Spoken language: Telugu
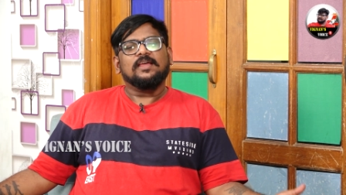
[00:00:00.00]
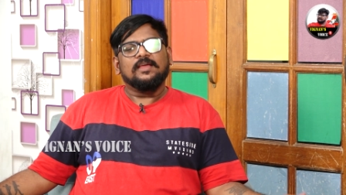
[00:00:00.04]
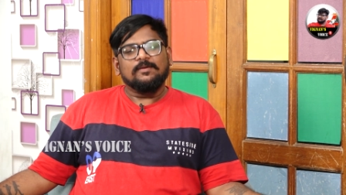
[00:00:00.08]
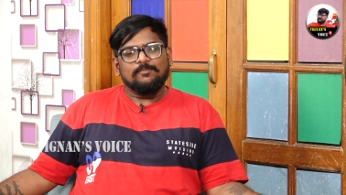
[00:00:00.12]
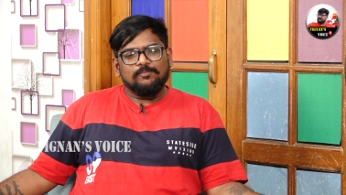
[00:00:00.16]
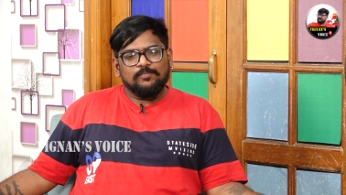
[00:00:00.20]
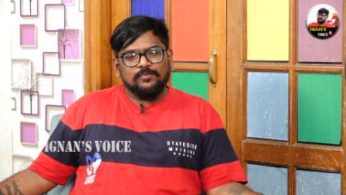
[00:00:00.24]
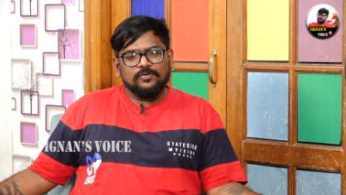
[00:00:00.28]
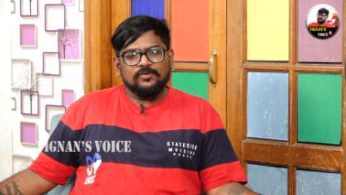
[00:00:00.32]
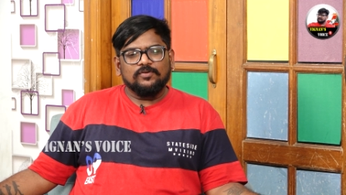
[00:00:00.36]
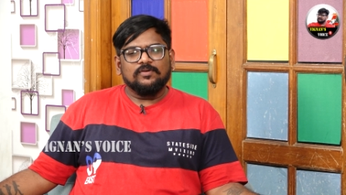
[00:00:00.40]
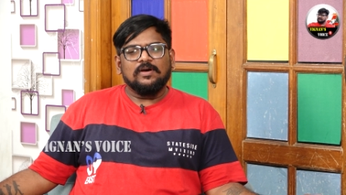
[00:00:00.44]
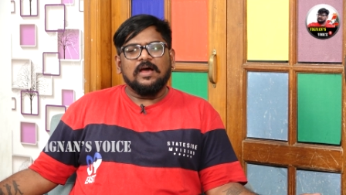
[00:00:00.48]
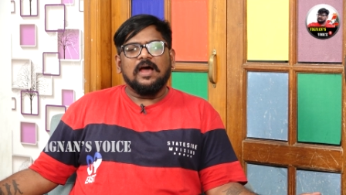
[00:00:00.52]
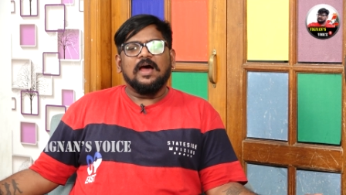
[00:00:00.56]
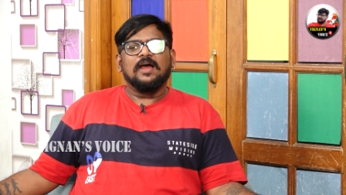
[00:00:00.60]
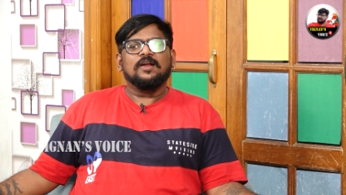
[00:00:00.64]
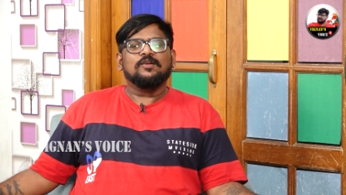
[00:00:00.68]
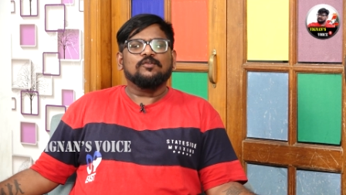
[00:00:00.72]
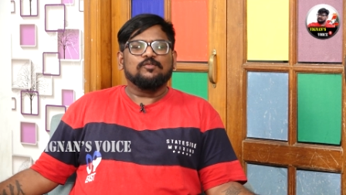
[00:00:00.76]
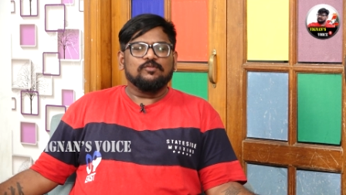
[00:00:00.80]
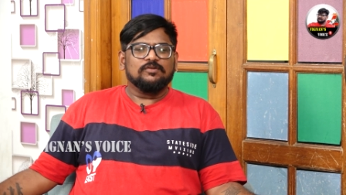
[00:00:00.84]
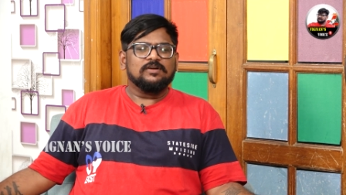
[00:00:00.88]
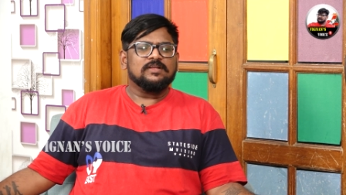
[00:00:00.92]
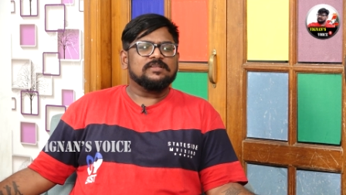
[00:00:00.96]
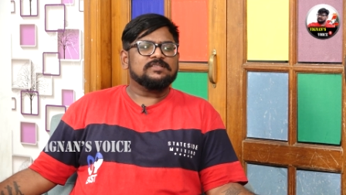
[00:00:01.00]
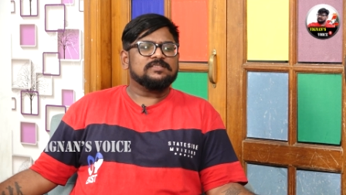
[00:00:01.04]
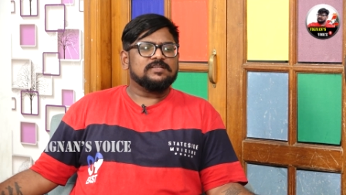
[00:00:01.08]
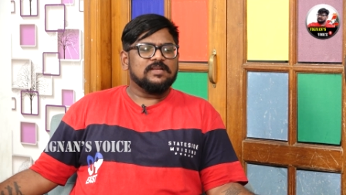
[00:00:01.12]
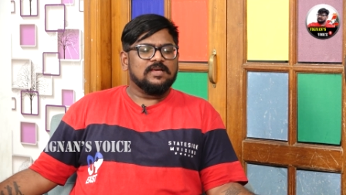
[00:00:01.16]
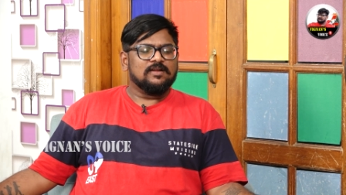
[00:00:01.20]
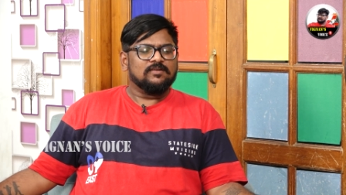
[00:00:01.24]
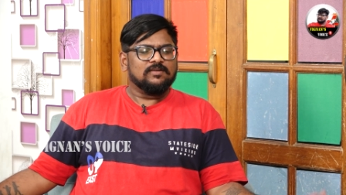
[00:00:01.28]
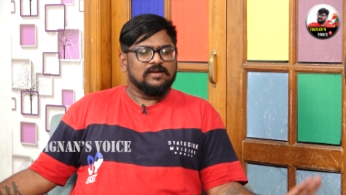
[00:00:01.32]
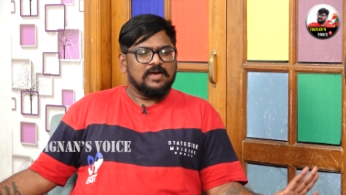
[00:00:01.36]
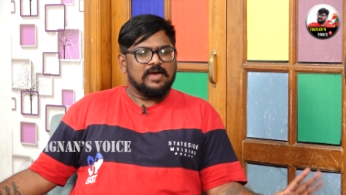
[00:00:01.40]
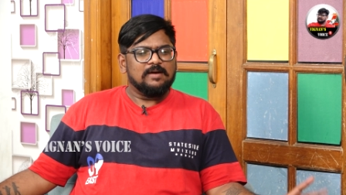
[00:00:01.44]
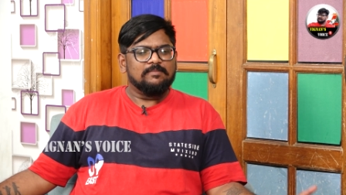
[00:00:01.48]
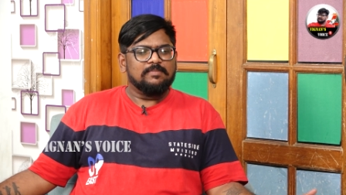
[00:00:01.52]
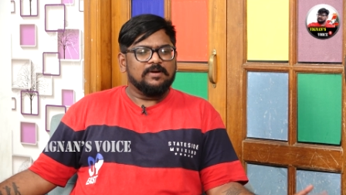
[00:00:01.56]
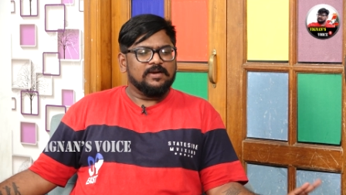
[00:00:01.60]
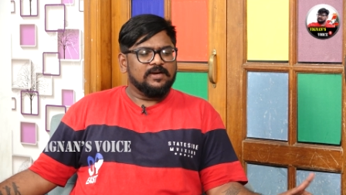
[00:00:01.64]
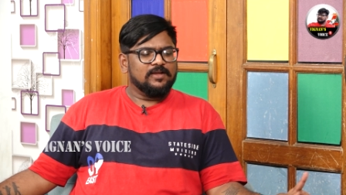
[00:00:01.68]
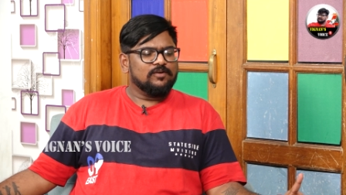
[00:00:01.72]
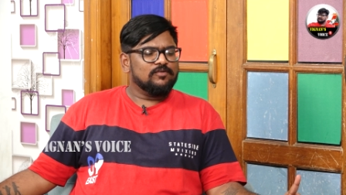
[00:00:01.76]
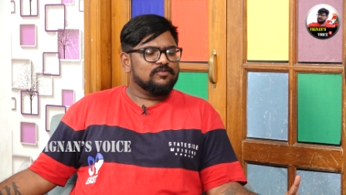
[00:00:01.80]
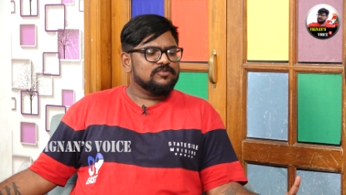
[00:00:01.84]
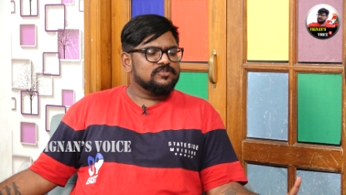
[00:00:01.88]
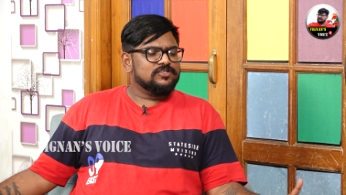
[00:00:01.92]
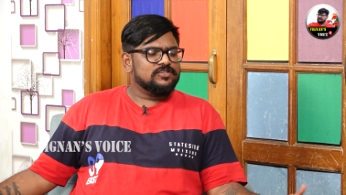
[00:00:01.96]
ఇప్పుడు అనుకున్న స్టార్
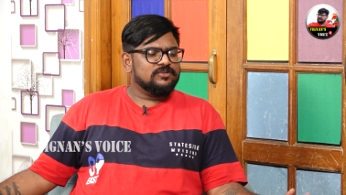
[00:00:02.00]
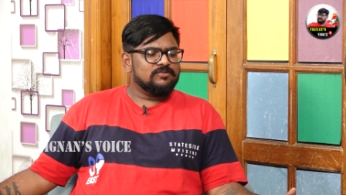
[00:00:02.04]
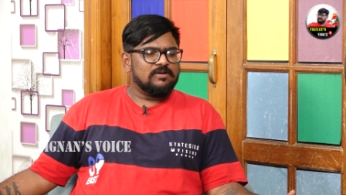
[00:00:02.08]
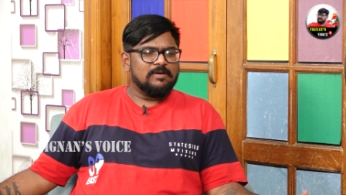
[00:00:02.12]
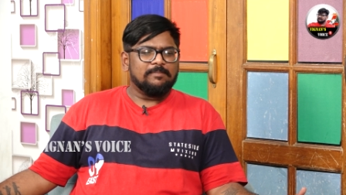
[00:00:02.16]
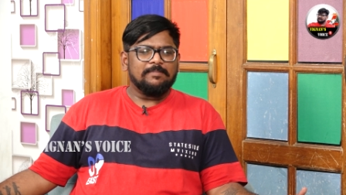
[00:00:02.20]
కాబట్టి కొంచెం